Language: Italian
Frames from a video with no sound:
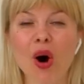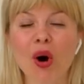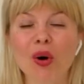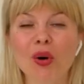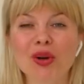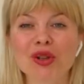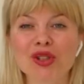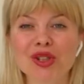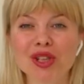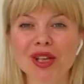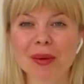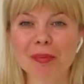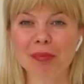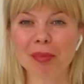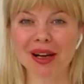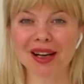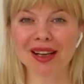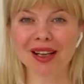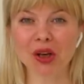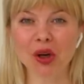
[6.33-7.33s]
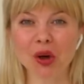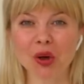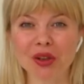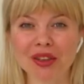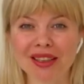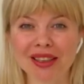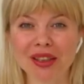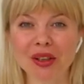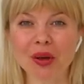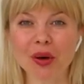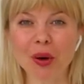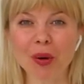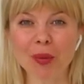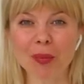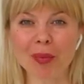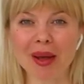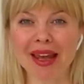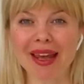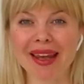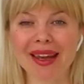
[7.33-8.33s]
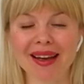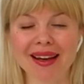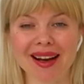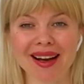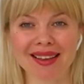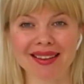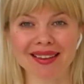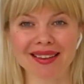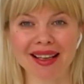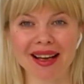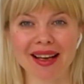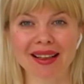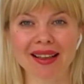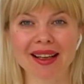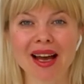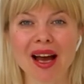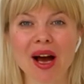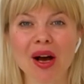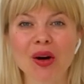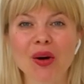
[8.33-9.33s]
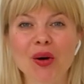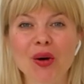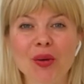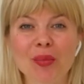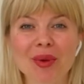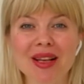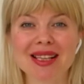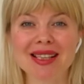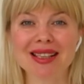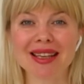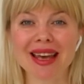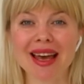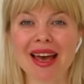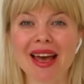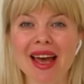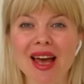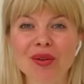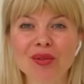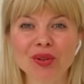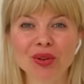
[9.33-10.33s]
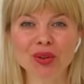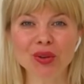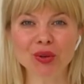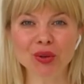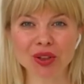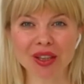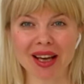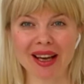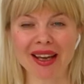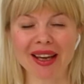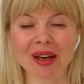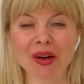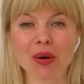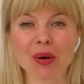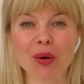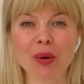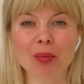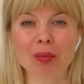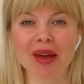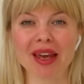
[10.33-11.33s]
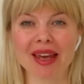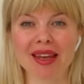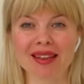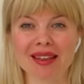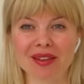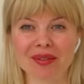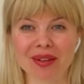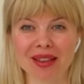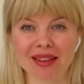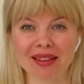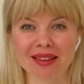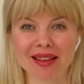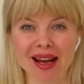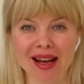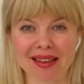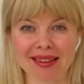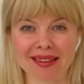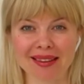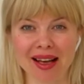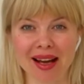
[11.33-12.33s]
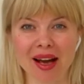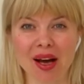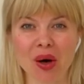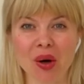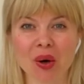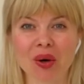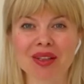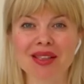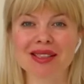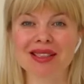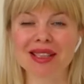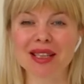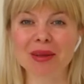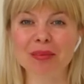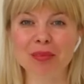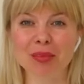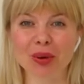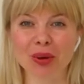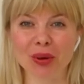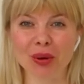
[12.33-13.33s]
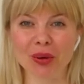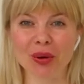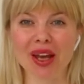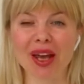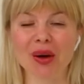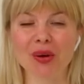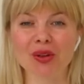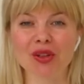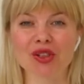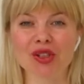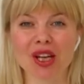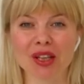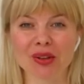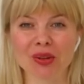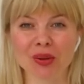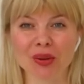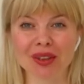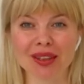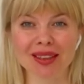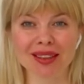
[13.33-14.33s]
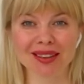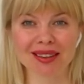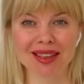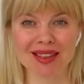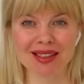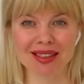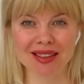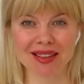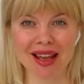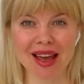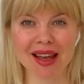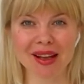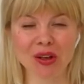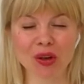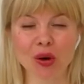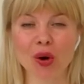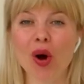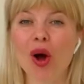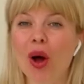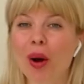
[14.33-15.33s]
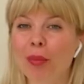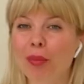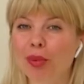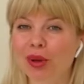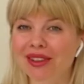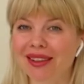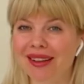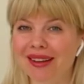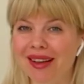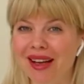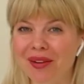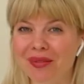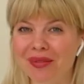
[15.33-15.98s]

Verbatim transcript: Oggi parlerò di come è nata, come si è evoluta e come è diventata simbolo e oggetto di desiderio Bottega